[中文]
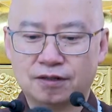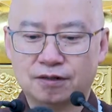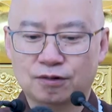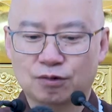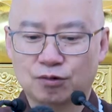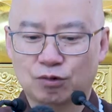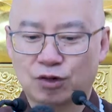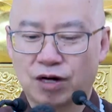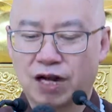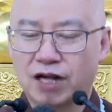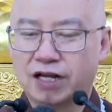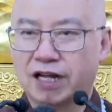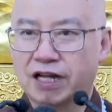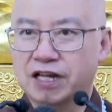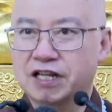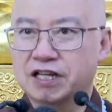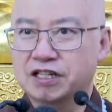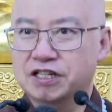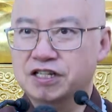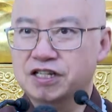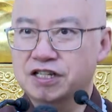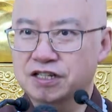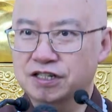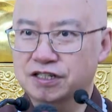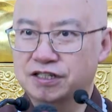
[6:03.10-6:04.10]
我来给你
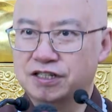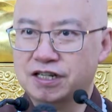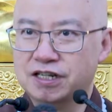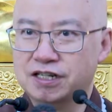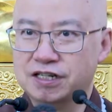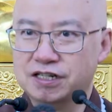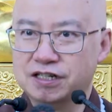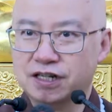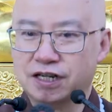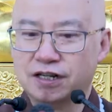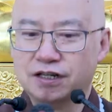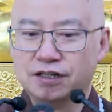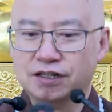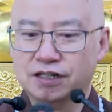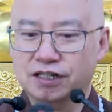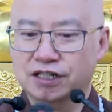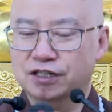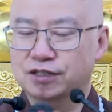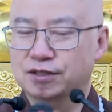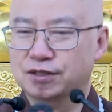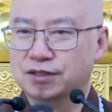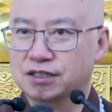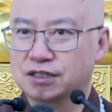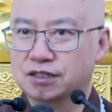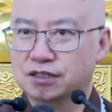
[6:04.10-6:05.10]
印证一下，你
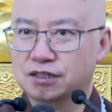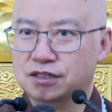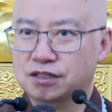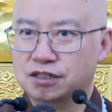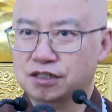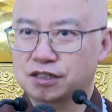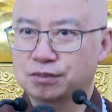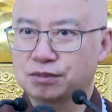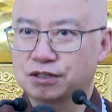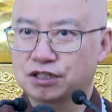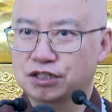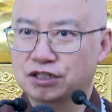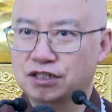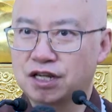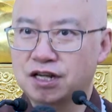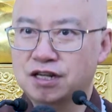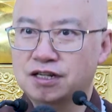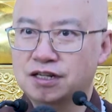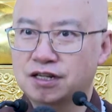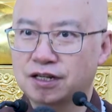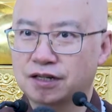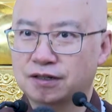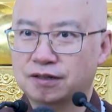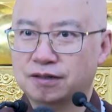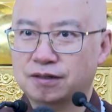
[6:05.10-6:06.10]
是是是不是真
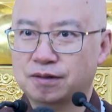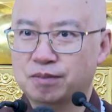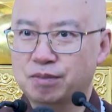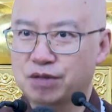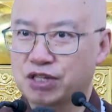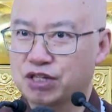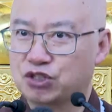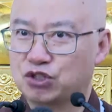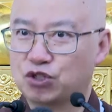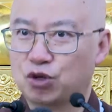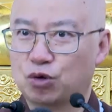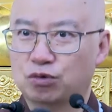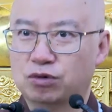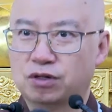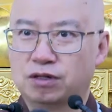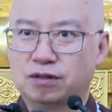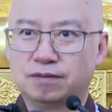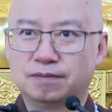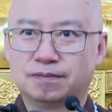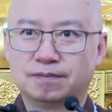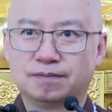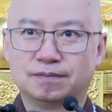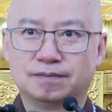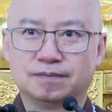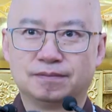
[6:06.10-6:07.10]
的？你熟了，
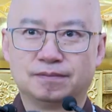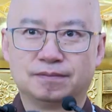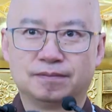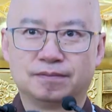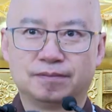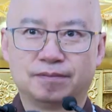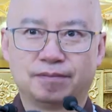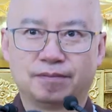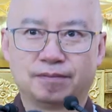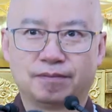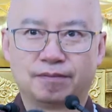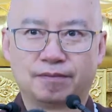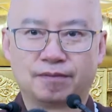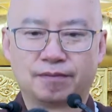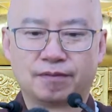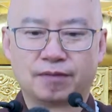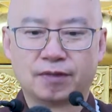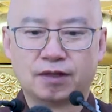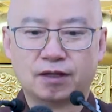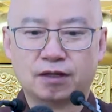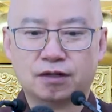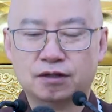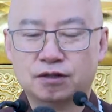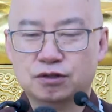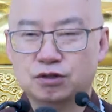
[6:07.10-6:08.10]

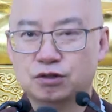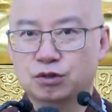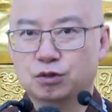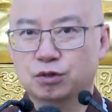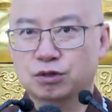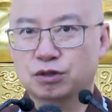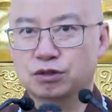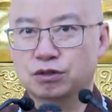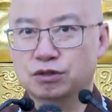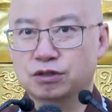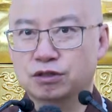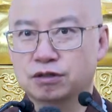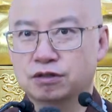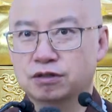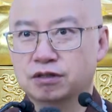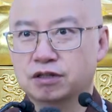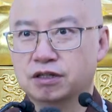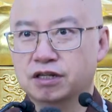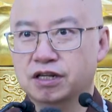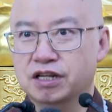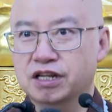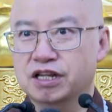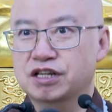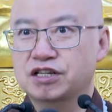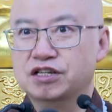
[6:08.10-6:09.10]
诸位同学，
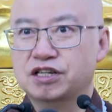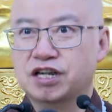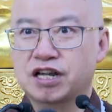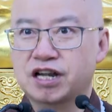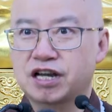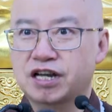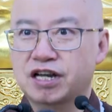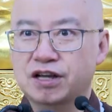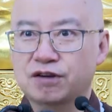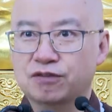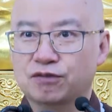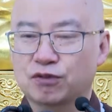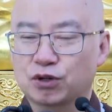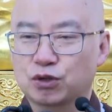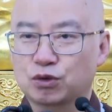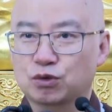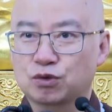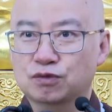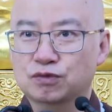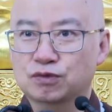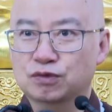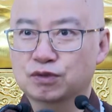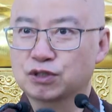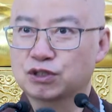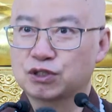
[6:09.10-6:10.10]
您现在念佛的
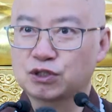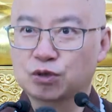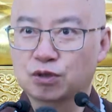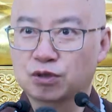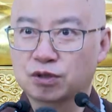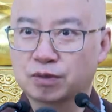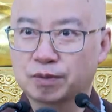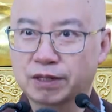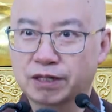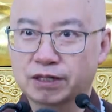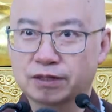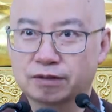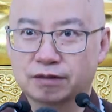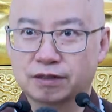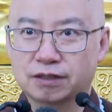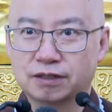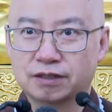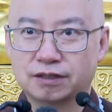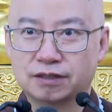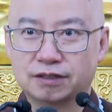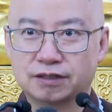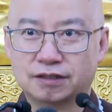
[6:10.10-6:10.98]
功夫熟了没有啊？